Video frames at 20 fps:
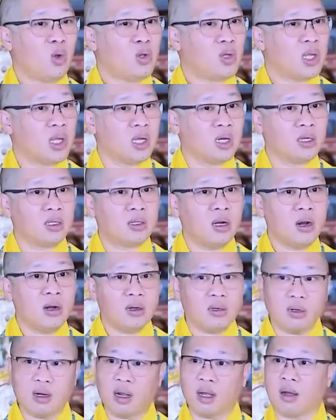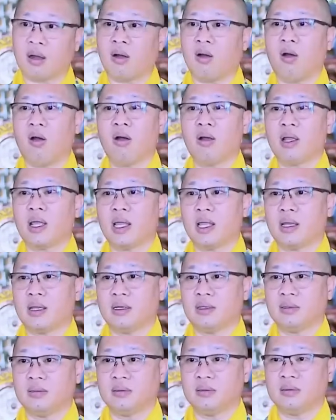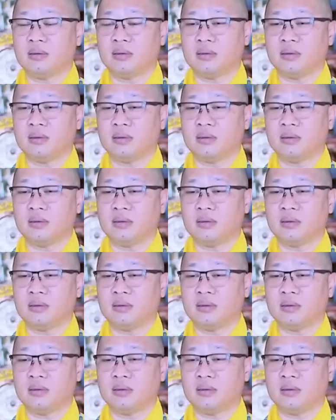Nói chuyện rất là khó nghe.